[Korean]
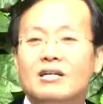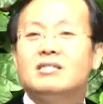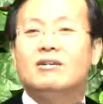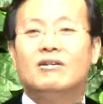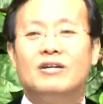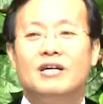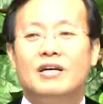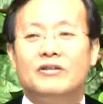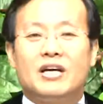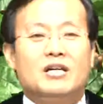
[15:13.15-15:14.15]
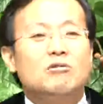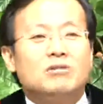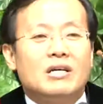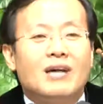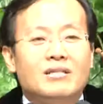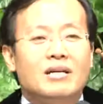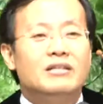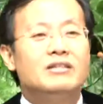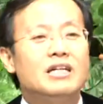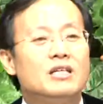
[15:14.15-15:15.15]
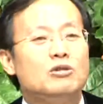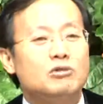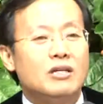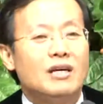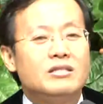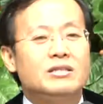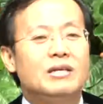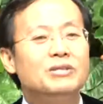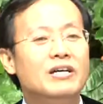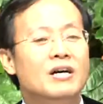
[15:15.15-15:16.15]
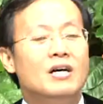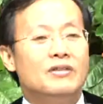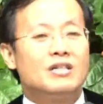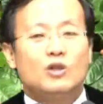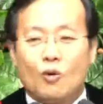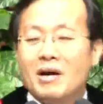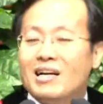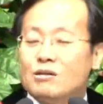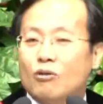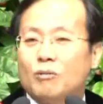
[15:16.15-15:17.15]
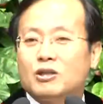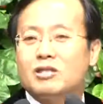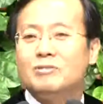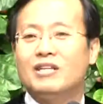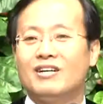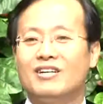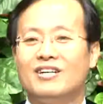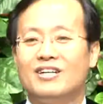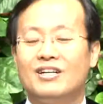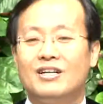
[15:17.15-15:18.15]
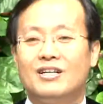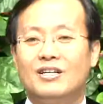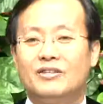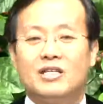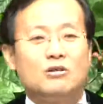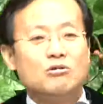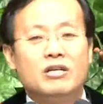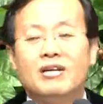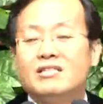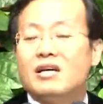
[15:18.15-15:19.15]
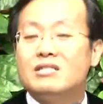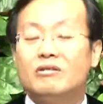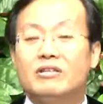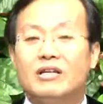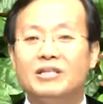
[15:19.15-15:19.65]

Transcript: 그런 거예요. 사도 바울은 그래서 내게 육체의 가치가 있는데 그 육체의 가치 때문에 나는 교만할 수가 없었습니다.